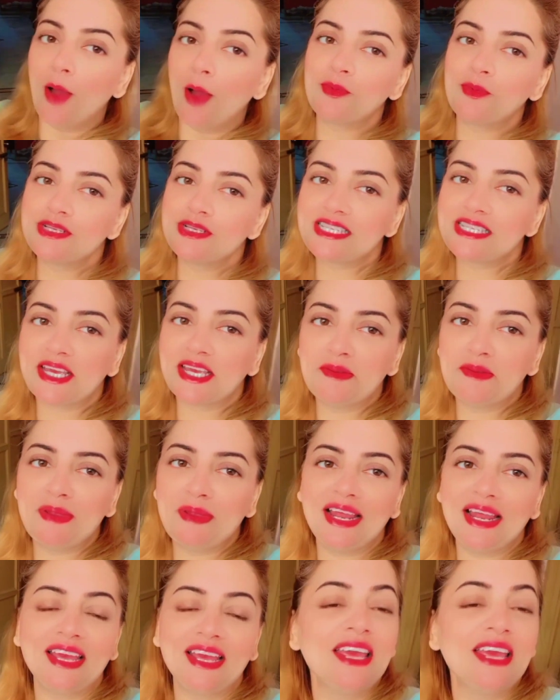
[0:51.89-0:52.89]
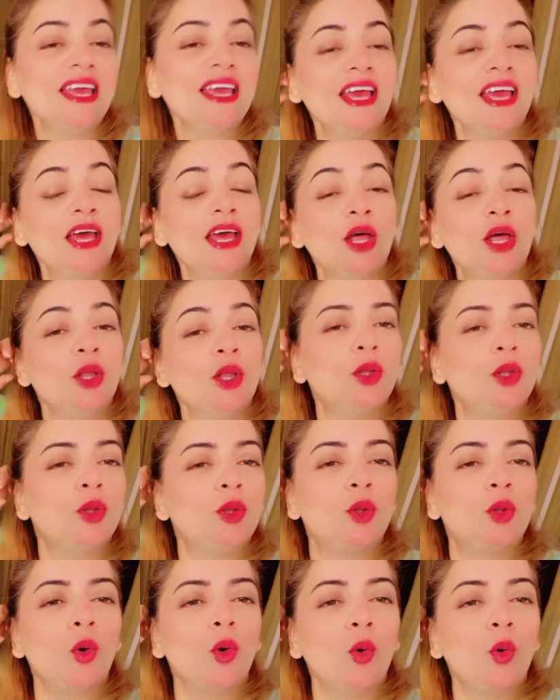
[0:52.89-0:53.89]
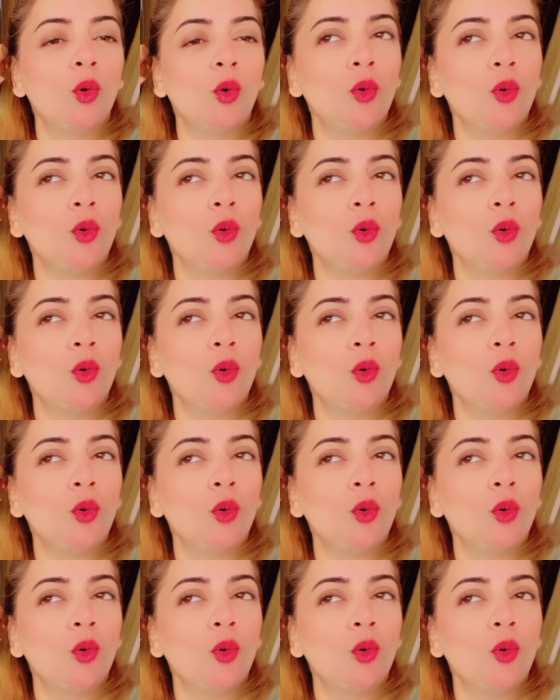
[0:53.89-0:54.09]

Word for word: आपको स्किन मिलेगी तो